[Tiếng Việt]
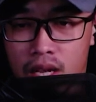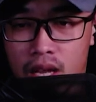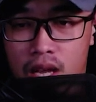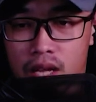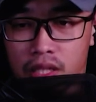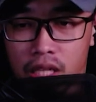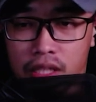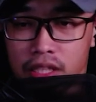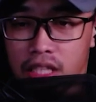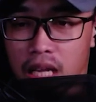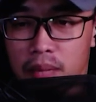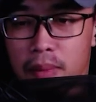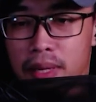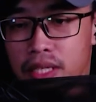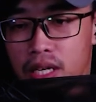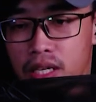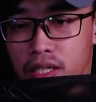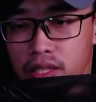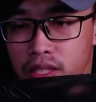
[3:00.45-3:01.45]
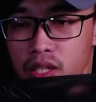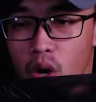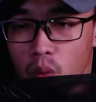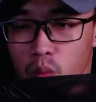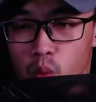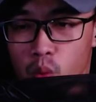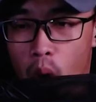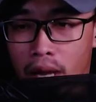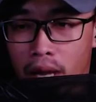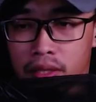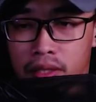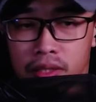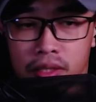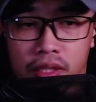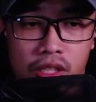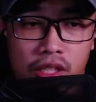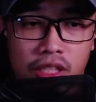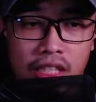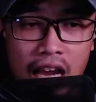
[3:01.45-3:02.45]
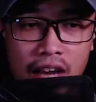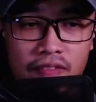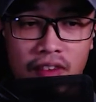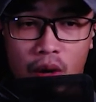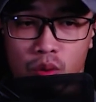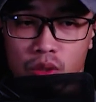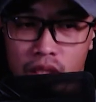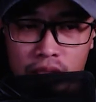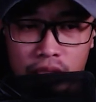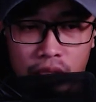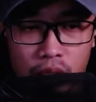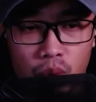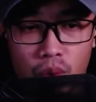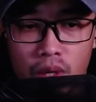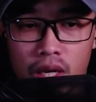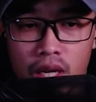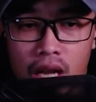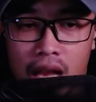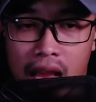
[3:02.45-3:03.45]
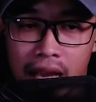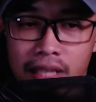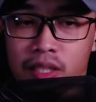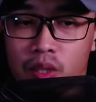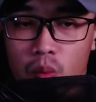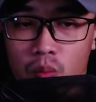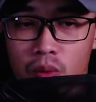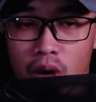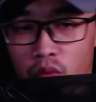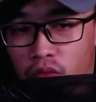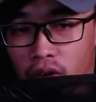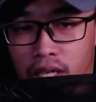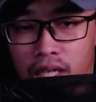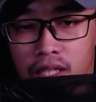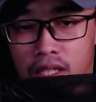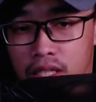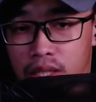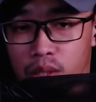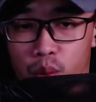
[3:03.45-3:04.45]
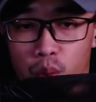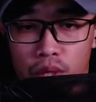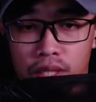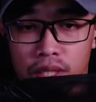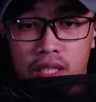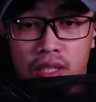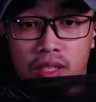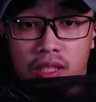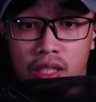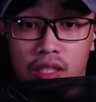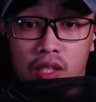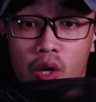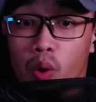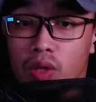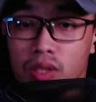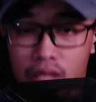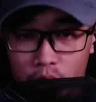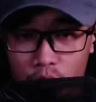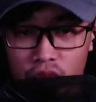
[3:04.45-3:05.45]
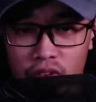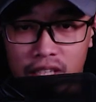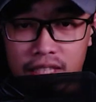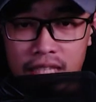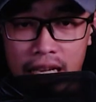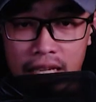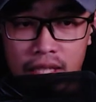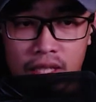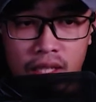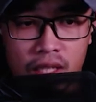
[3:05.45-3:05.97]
Tình thế bây giờ rất hỗn loạn, người ra vào rất nhiều, hắn cũng không phải là người duy nhất rời khỏi tiểu viện này.